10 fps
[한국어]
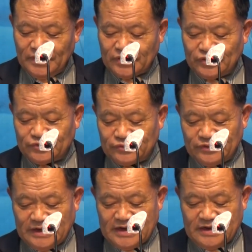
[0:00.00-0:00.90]
그
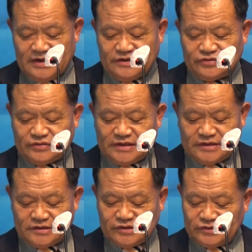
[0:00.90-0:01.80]
후에
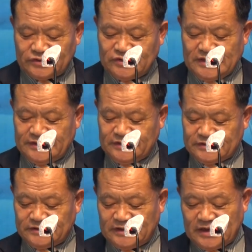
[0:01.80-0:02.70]
예수께서 성전에서
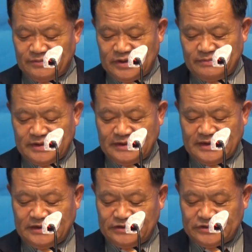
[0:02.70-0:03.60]
그 사람을
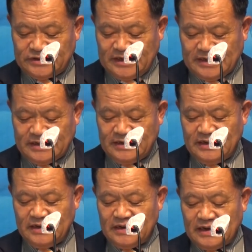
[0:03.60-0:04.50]
만나 이르시되
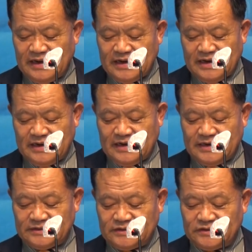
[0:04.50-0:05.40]
내가
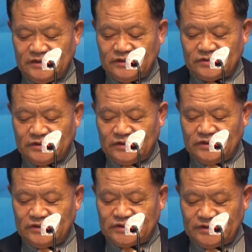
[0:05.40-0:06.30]
나았으니 더
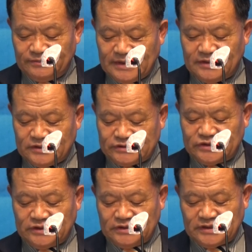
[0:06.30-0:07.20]
심한
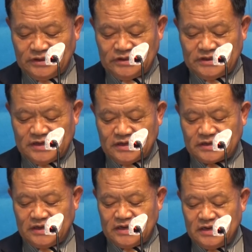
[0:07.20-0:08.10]
것이 생기지
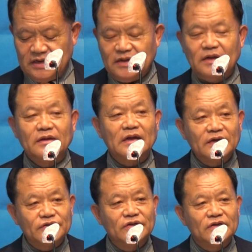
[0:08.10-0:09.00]
않게
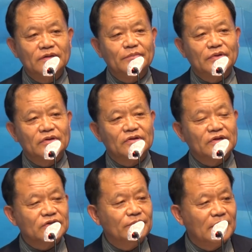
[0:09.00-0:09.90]
다시는 뭐를
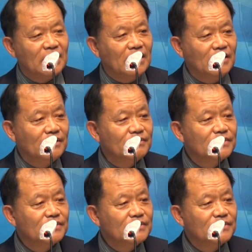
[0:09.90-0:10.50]
짓지 말라?